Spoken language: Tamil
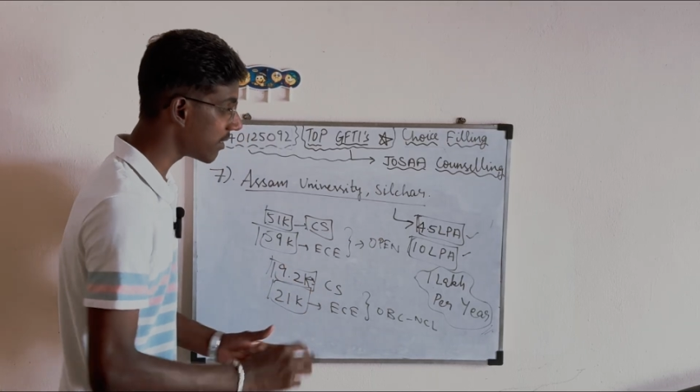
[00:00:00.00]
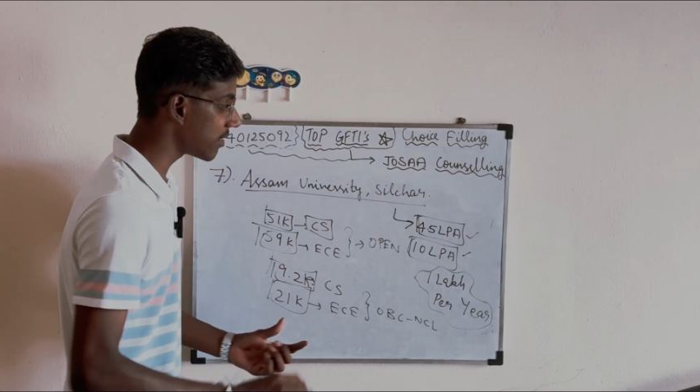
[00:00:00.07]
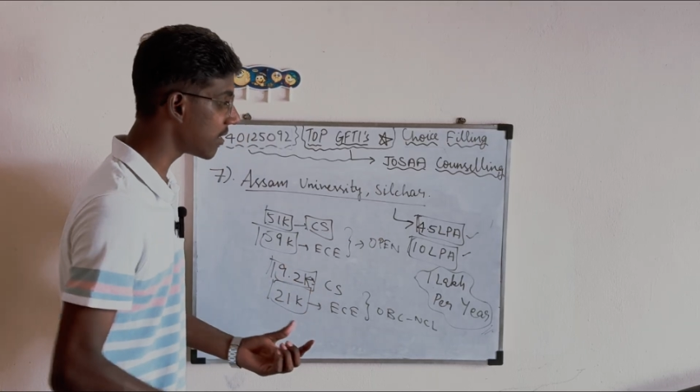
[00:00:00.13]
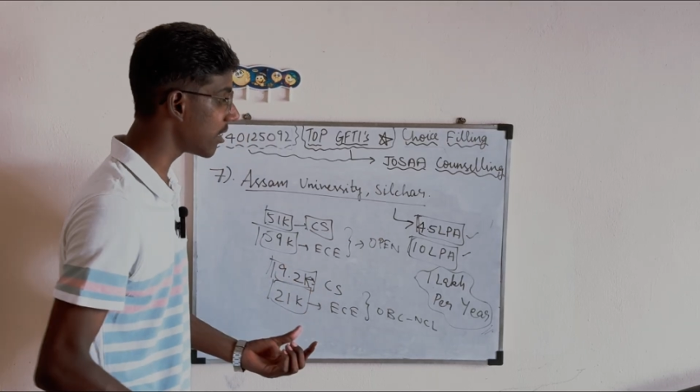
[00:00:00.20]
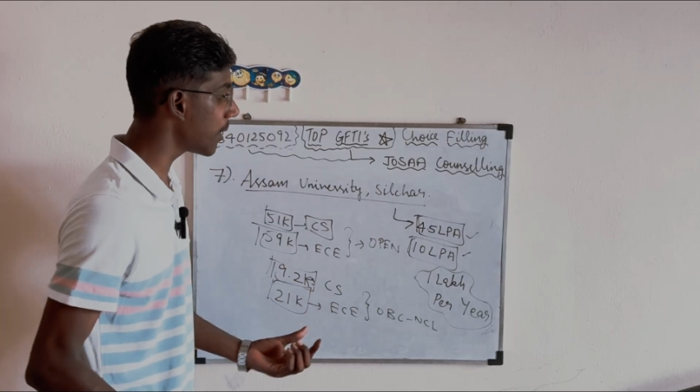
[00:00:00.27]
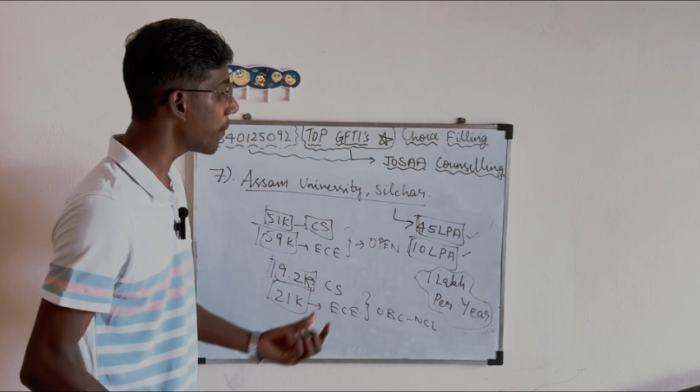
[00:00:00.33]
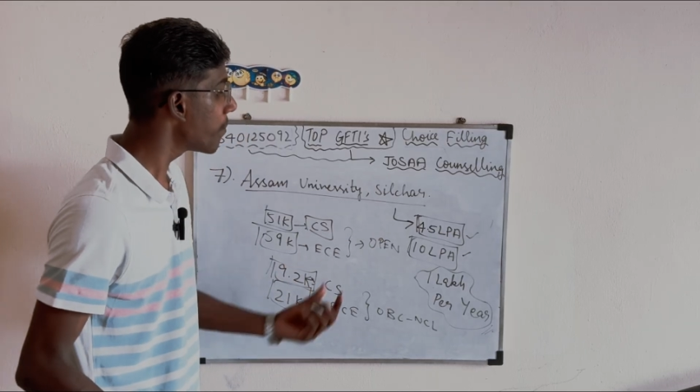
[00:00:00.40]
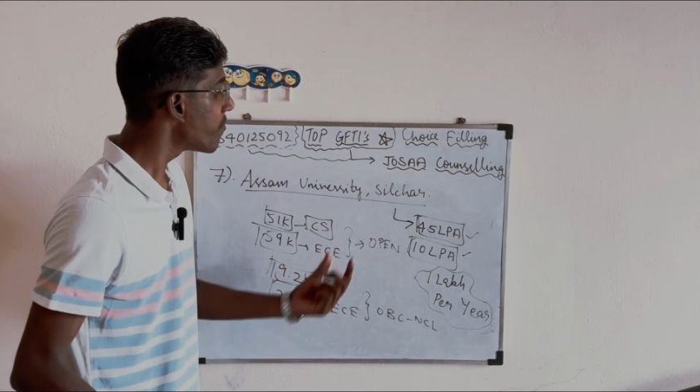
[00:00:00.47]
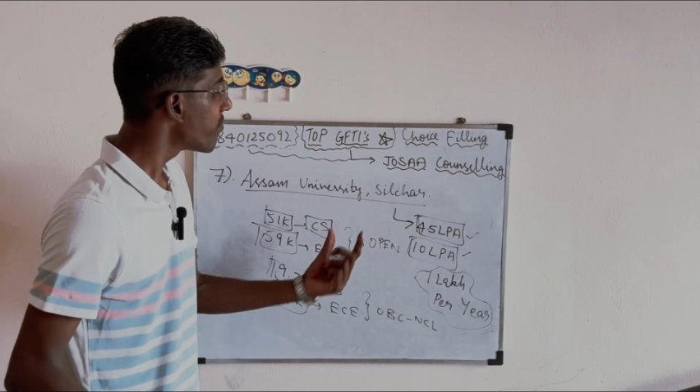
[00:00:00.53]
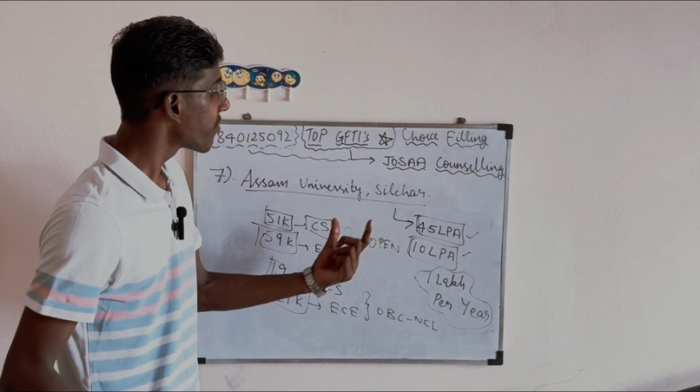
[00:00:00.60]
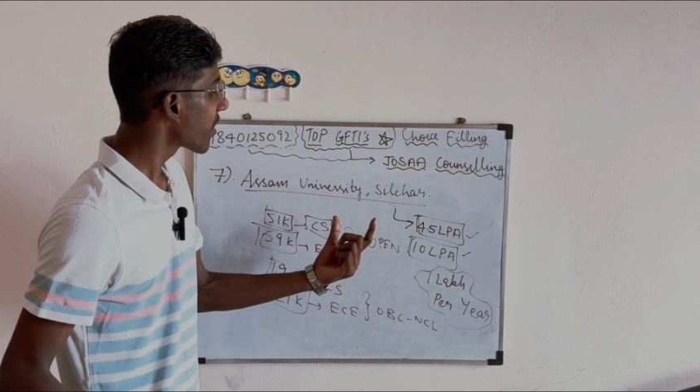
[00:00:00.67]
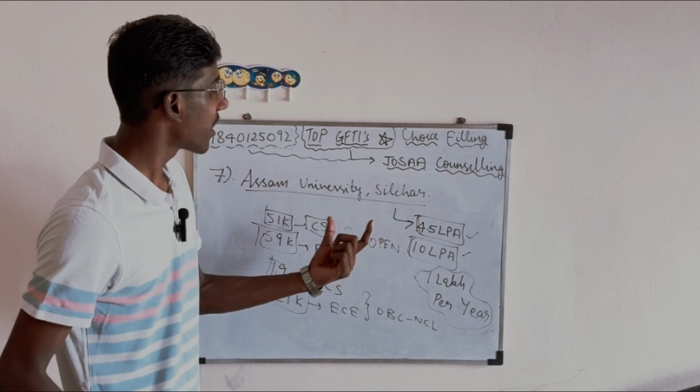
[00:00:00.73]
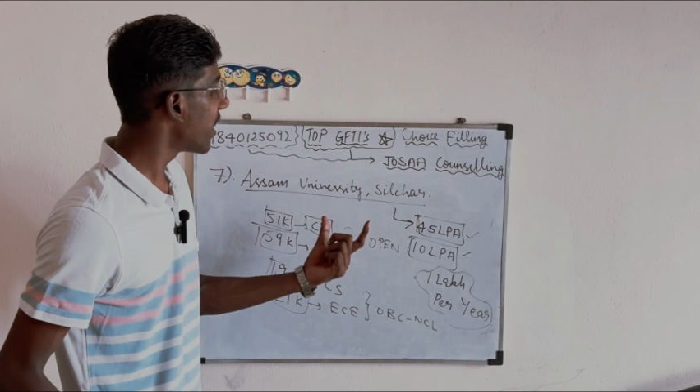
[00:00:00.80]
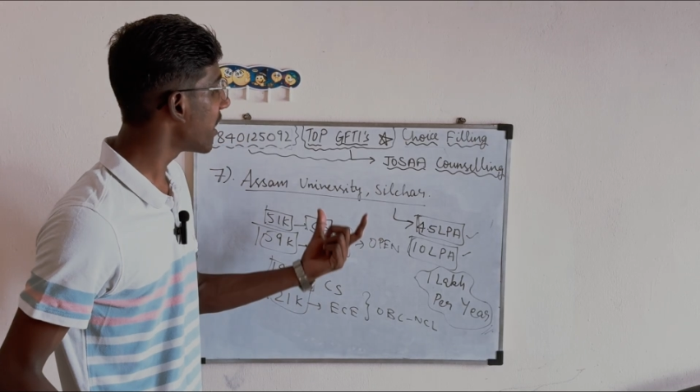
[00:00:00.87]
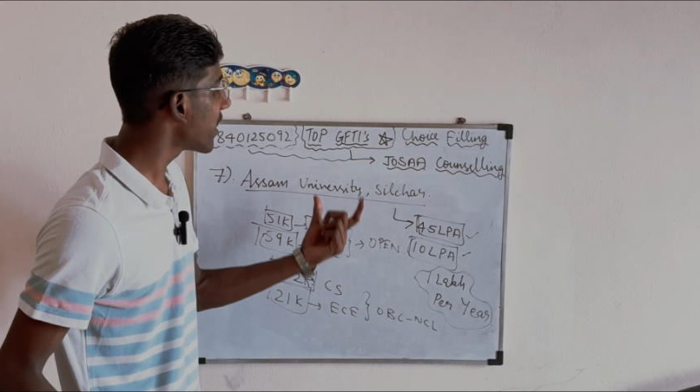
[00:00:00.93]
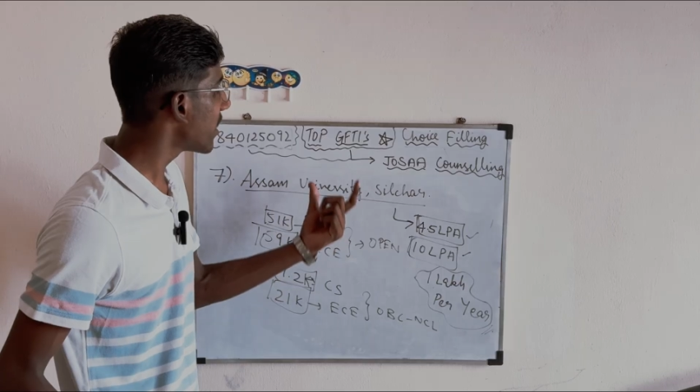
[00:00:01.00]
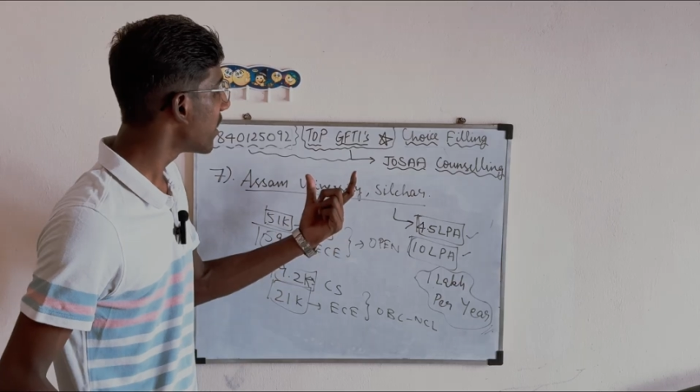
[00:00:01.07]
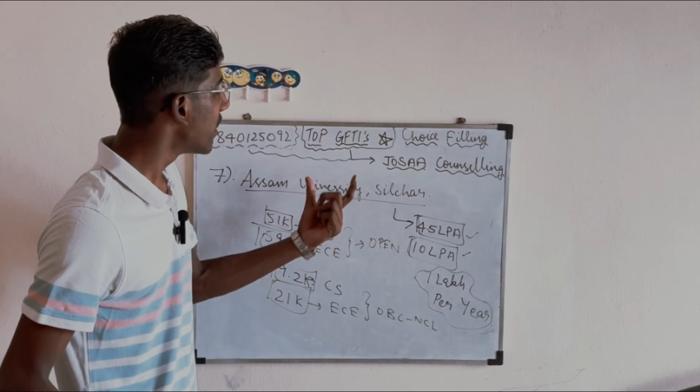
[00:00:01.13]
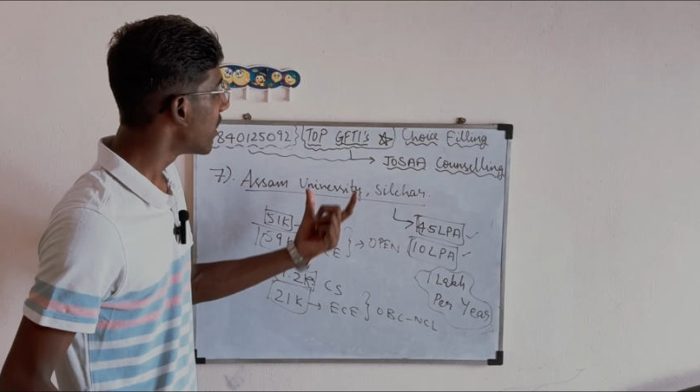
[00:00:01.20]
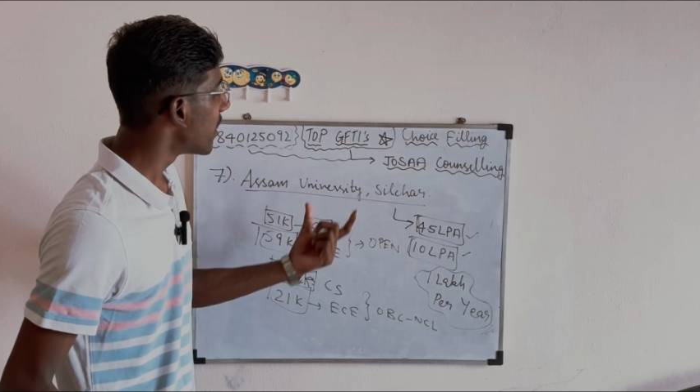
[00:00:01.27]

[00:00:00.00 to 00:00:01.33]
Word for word: EC. Like,